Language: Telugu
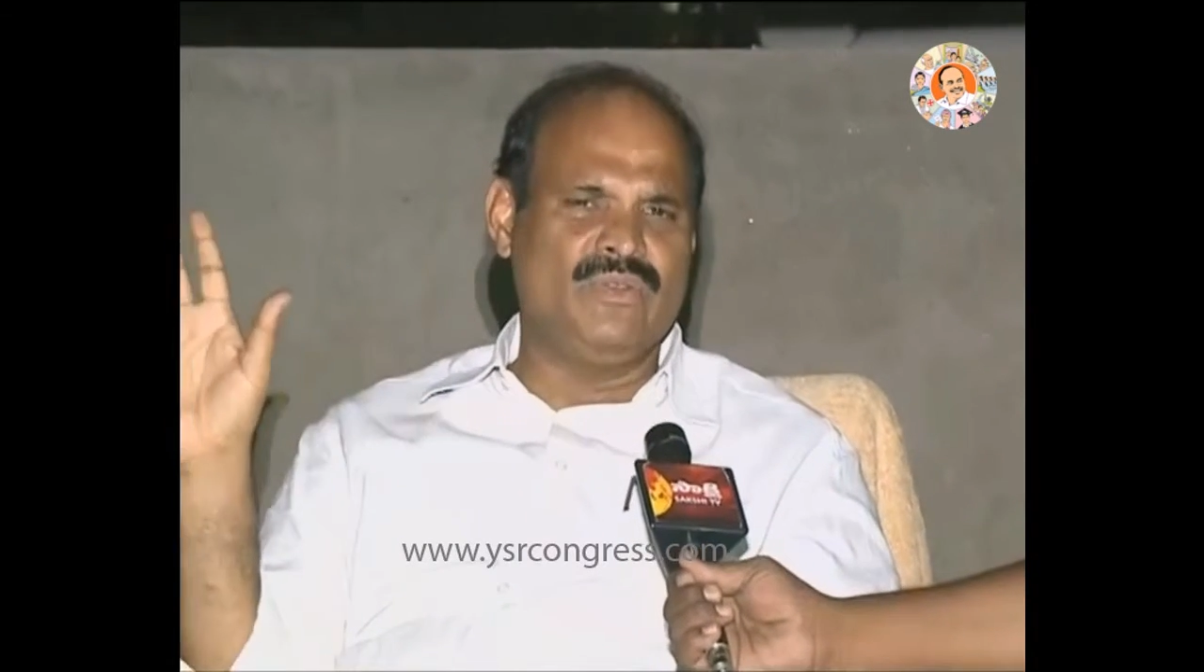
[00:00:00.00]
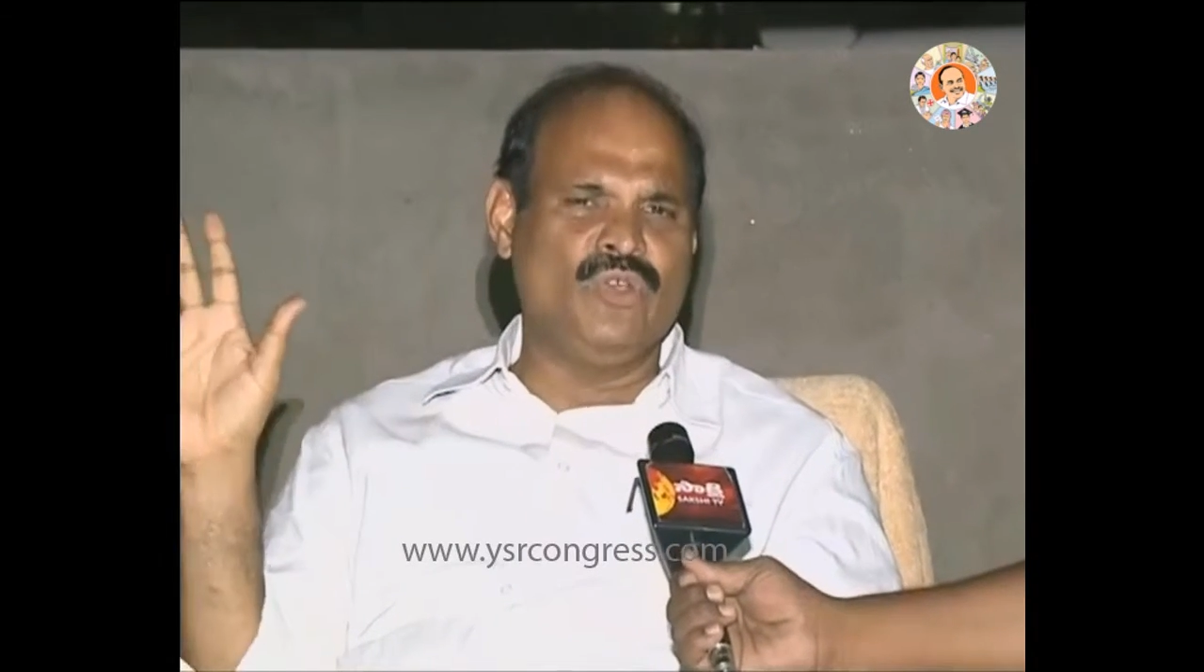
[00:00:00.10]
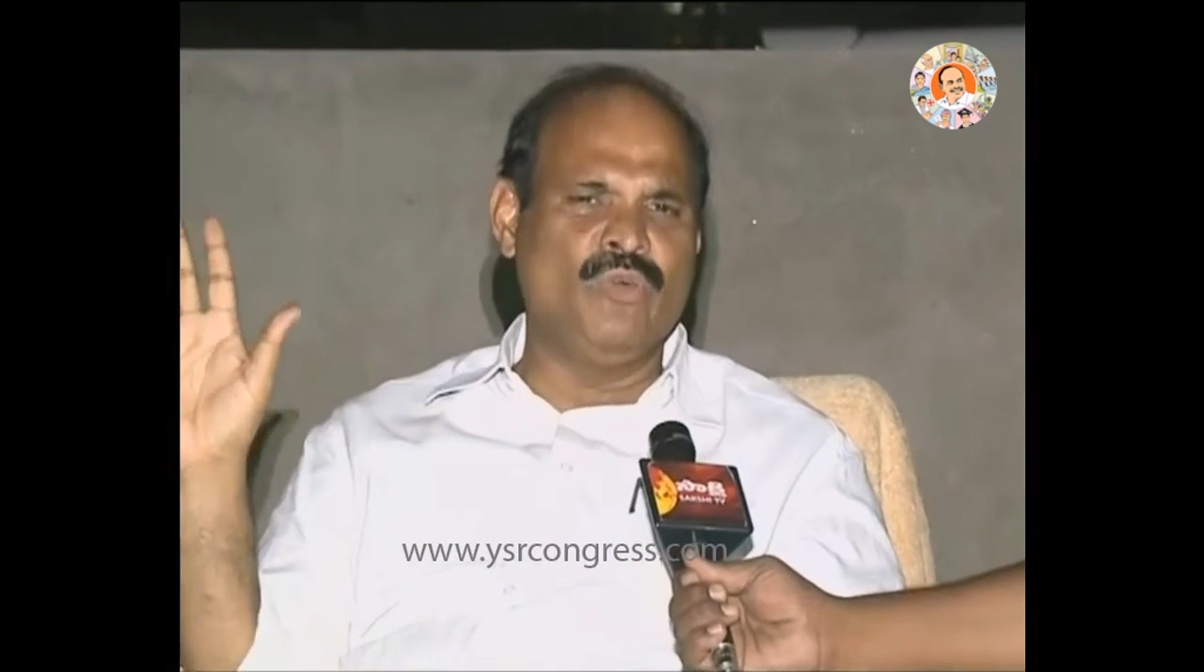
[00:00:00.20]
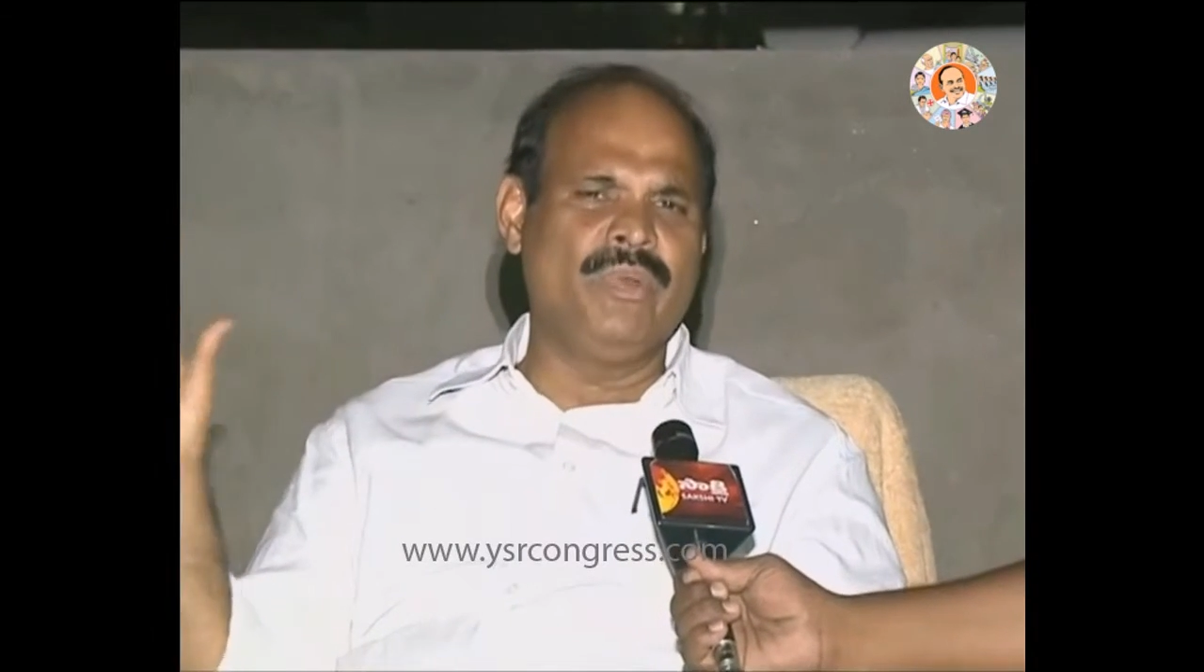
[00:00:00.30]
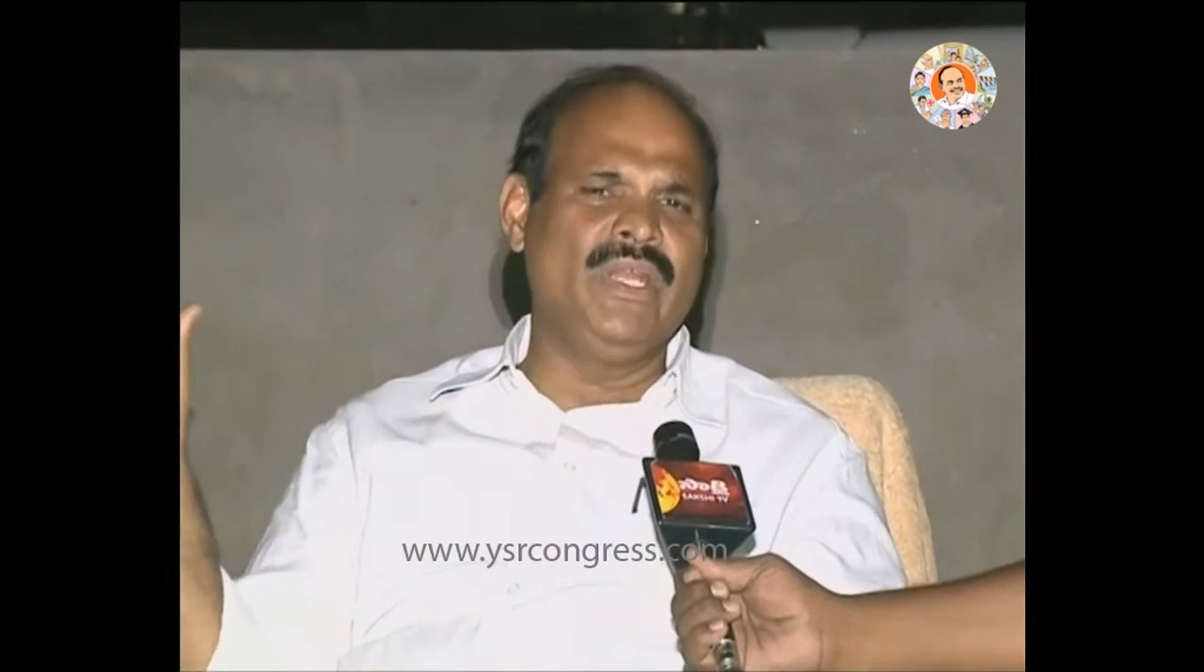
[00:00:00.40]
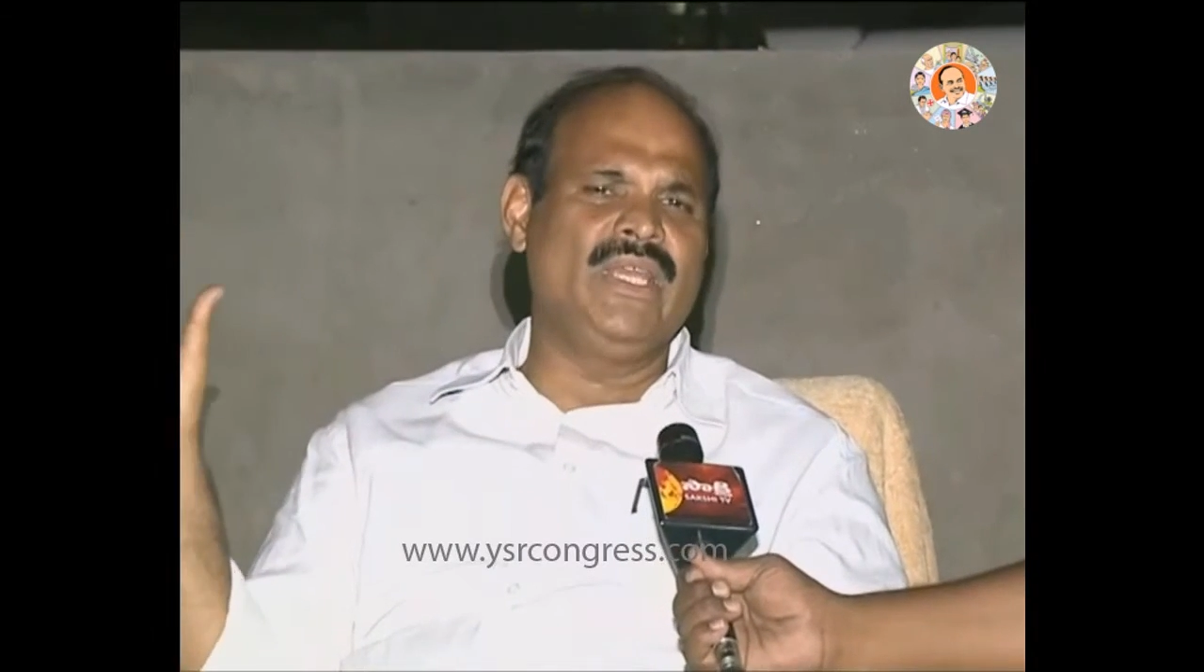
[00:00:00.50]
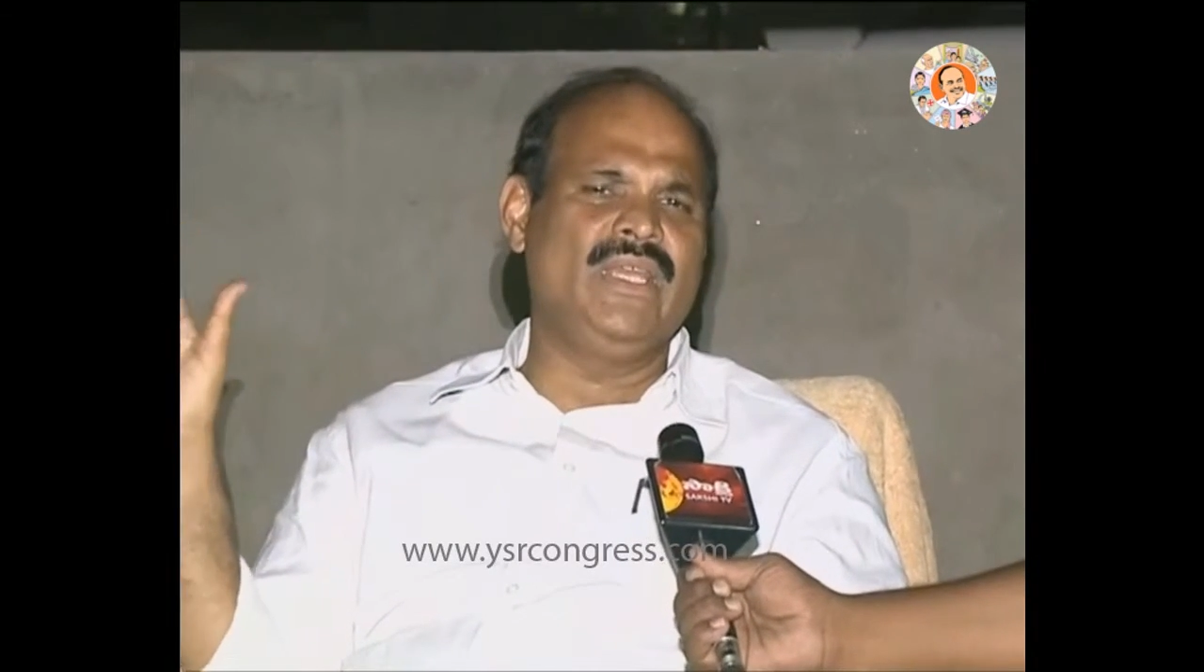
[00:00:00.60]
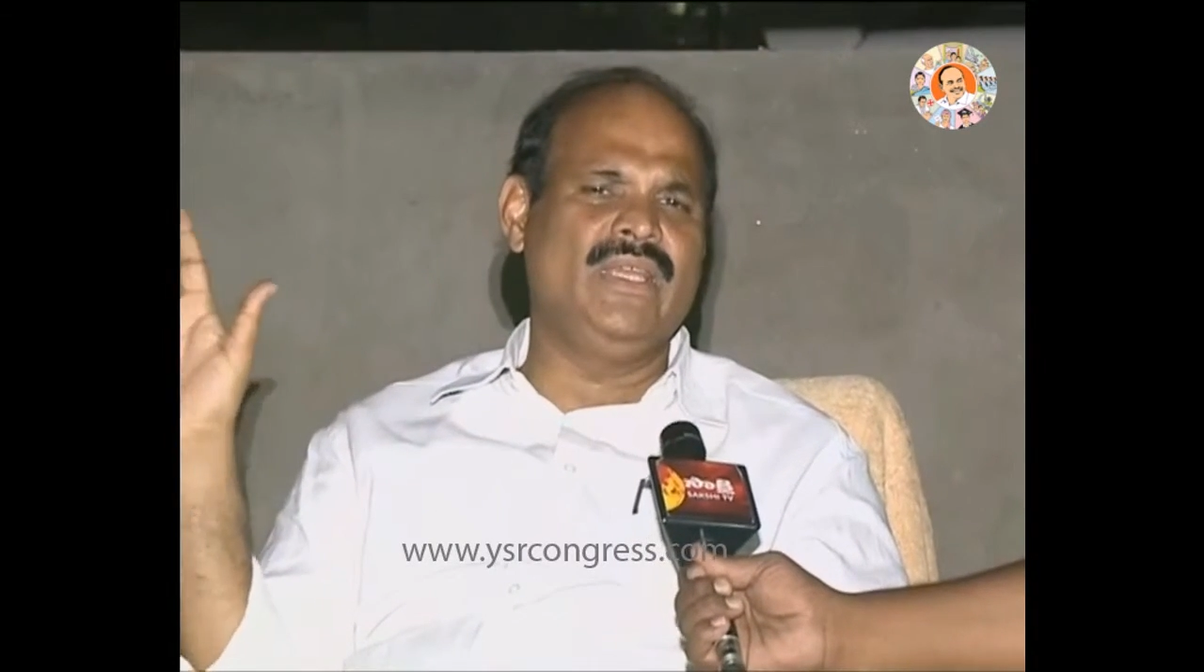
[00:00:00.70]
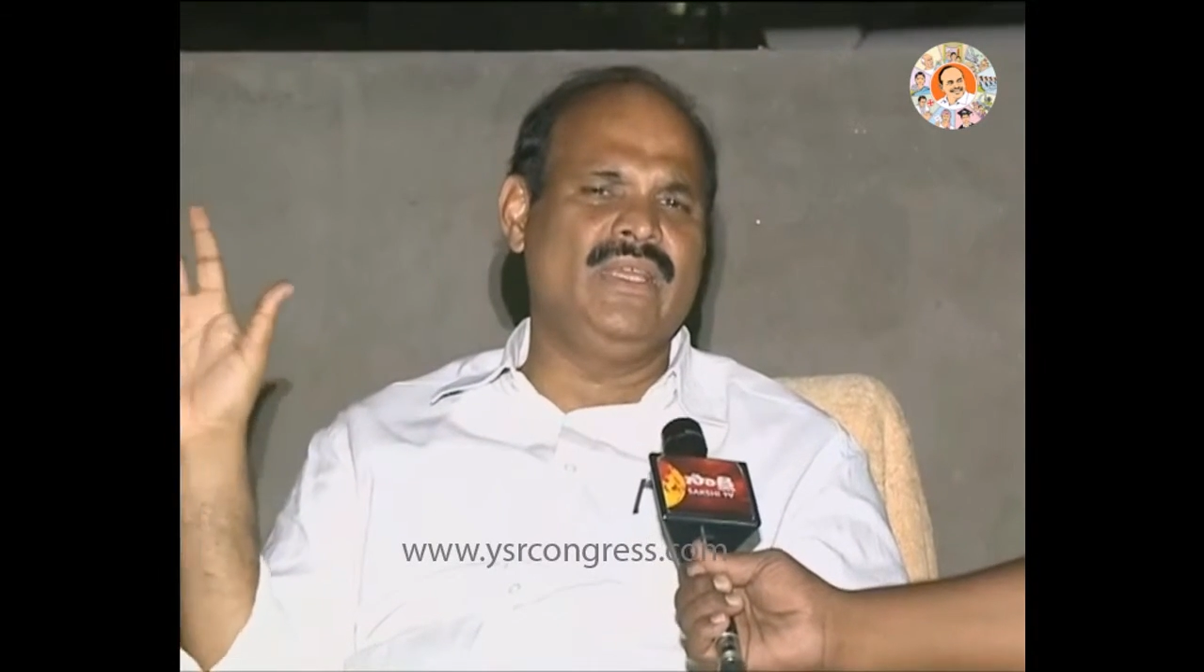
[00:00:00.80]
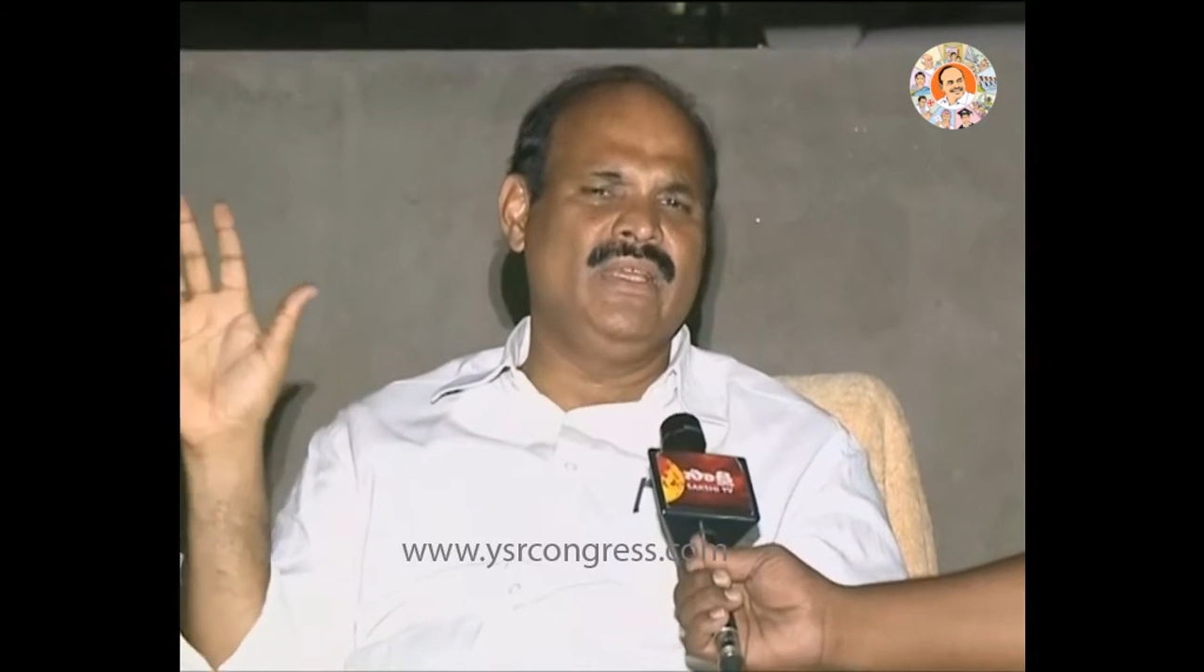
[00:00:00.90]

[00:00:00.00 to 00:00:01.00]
దోపిడీకి